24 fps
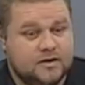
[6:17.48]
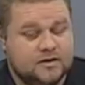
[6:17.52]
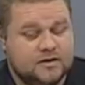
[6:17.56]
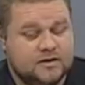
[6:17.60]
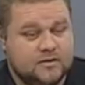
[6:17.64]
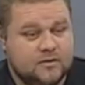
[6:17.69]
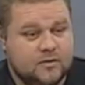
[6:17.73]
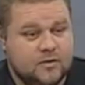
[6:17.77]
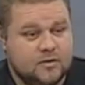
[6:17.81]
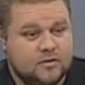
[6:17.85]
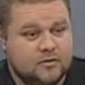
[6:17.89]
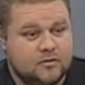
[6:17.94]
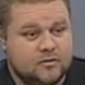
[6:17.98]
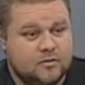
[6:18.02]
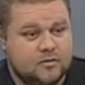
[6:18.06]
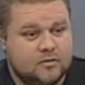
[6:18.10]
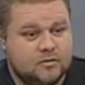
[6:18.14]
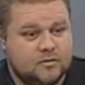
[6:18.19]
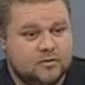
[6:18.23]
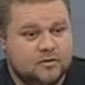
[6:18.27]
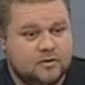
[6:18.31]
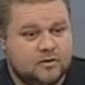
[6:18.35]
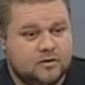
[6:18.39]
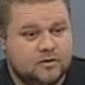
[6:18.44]
на стадионе
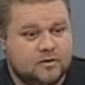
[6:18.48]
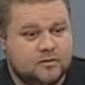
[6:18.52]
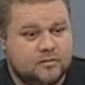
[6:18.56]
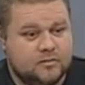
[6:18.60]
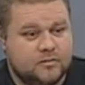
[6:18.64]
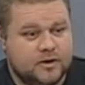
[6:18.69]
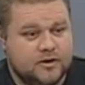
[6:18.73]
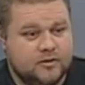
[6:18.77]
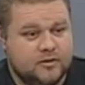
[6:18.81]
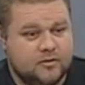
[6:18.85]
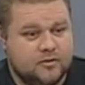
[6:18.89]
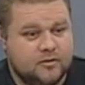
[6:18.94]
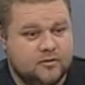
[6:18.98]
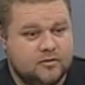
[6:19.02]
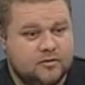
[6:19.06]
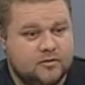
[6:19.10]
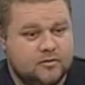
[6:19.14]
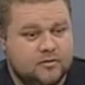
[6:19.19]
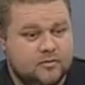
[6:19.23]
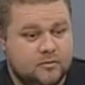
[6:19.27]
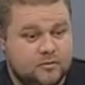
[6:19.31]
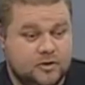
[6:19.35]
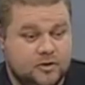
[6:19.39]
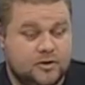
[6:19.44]
«Труд» э, пройдет
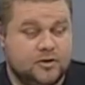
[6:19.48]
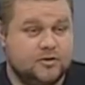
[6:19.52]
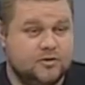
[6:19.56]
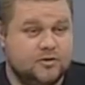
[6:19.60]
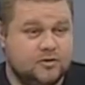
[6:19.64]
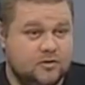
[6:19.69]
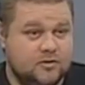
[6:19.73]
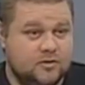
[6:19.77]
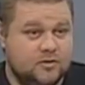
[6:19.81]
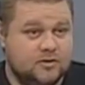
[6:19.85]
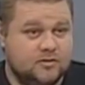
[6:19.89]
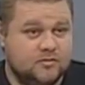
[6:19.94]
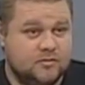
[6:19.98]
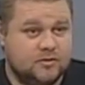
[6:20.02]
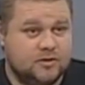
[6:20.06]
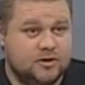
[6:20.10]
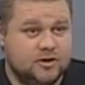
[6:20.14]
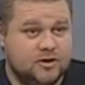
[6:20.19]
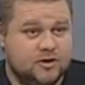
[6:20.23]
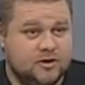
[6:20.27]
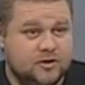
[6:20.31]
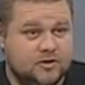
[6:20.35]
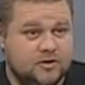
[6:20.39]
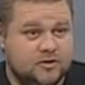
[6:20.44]
ну, традиционное
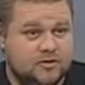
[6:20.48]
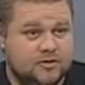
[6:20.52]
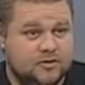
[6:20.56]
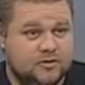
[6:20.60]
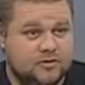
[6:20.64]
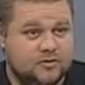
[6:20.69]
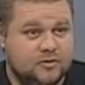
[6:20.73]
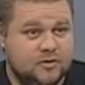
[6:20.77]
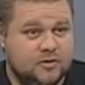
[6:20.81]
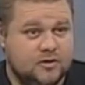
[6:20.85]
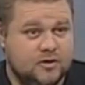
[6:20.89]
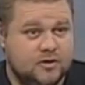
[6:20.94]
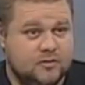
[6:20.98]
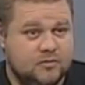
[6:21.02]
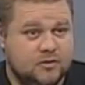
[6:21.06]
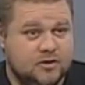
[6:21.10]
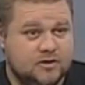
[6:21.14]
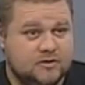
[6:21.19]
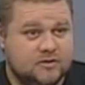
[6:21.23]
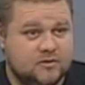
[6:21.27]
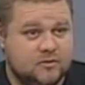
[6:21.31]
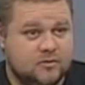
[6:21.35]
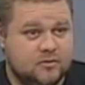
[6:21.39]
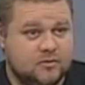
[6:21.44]
завершение сезона
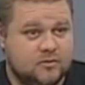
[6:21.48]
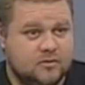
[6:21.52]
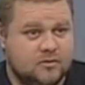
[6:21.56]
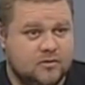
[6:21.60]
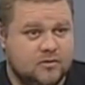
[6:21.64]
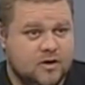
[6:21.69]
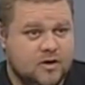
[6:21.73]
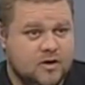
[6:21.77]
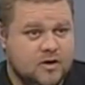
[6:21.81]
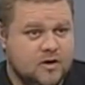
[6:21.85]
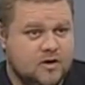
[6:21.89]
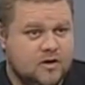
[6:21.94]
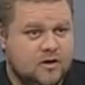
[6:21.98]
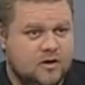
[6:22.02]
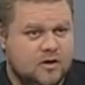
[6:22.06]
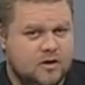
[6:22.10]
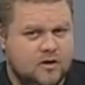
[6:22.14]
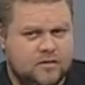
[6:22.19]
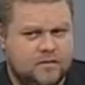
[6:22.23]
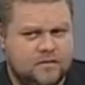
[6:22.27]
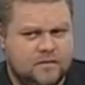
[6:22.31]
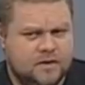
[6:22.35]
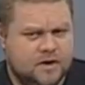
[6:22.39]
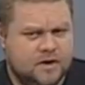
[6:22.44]
областного,
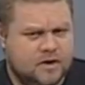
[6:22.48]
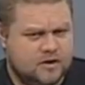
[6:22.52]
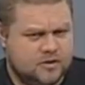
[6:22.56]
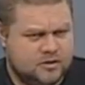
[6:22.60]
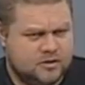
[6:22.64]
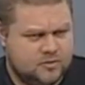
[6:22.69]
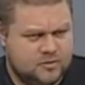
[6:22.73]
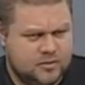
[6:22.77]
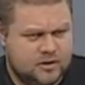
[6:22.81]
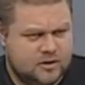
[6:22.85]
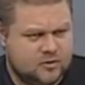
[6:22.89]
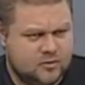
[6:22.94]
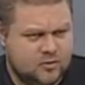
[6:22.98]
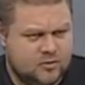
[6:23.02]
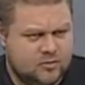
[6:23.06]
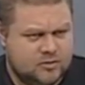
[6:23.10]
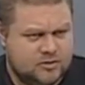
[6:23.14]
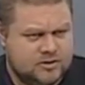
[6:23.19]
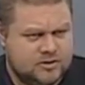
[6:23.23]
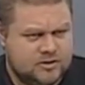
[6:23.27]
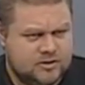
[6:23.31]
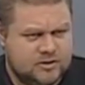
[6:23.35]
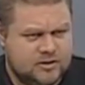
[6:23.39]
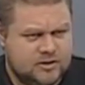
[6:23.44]
э, финала чемпионата
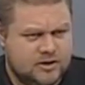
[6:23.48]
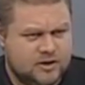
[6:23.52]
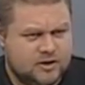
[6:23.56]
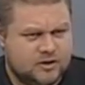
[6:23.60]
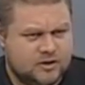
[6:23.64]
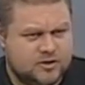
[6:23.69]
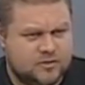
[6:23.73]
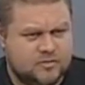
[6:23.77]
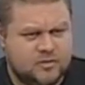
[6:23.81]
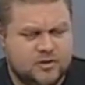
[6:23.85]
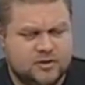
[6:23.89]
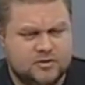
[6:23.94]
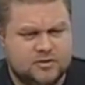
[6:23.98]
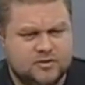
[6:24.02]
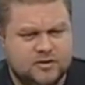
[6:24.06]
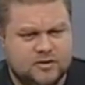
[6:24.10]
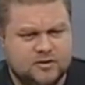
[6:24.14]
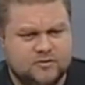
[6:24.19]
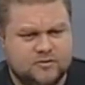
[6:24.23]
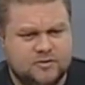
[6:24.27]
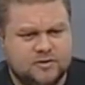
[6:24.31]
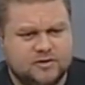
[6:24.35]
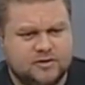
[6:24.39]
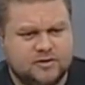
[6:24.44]
области, если я не ошибаюсь,
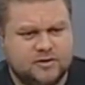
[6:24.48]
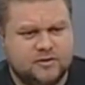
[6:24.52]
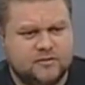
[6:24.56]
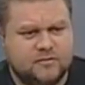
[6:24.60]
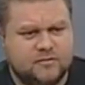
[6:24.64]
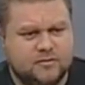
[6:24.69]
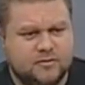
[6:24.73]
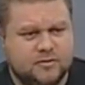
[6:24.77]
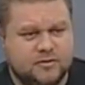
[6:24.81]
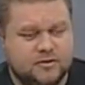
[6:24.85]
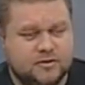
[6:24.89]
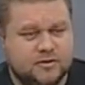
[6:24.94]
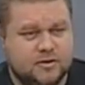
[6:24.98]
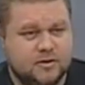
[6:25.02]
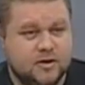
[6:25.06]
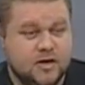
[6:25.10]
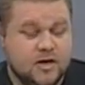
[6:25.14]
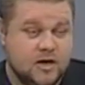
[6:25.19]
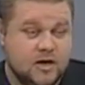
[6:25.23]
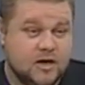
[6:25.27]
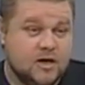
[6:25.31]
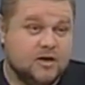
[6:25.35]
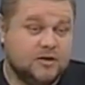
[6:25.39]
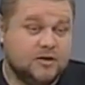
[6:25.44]
сразу в нескольких возрастах.
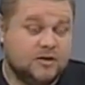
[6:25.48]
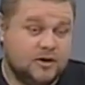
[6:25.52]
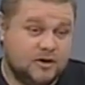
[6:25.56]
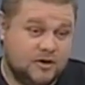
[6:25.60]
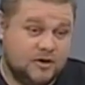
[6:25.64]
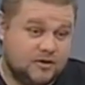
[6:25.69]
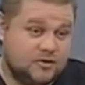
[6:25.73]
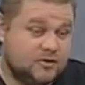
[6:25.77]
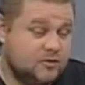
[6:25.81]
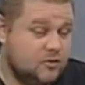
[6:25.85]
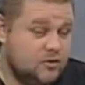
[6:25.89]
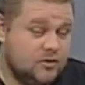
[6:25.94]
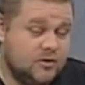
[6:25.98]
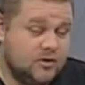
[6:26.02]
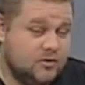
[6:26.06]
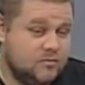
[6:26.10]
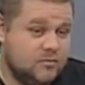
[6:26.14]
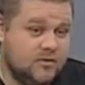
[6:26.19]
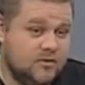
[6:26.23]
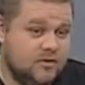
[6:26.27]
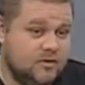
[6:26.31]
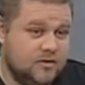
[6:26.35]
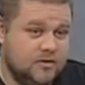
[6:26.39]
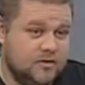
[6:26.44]
Традиционно
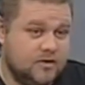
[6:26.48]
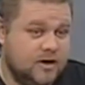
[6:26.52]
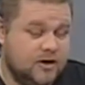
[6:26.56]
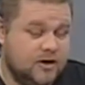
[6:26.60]
мы